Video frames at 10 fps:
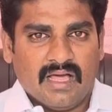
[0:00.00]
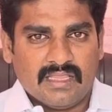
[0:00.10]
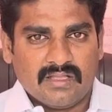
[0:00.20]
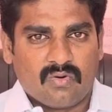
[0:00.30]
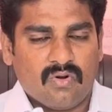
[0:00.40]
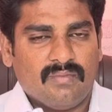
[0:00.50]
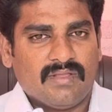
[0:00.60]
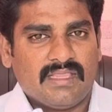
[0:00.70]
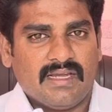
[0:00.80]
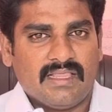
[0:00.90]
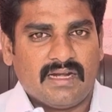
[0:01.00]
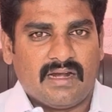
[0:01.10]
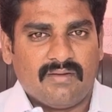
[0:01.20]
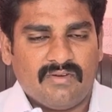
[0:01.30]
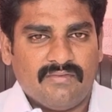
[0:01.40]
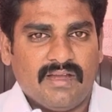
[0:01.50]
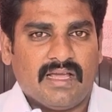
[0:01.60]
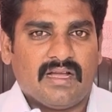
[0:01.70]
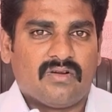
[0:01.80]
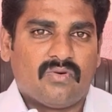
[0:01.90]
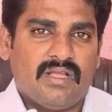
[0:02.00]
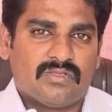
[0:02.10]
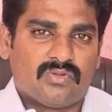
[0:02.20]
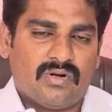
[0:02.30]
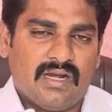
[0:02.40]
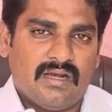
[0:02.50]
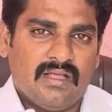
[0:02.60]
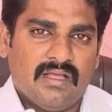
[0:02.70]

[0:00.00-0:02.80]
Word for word: அந்த குடும்பத்தின் எதிர்காலமும் வீணாகக்கூடிய சூழல்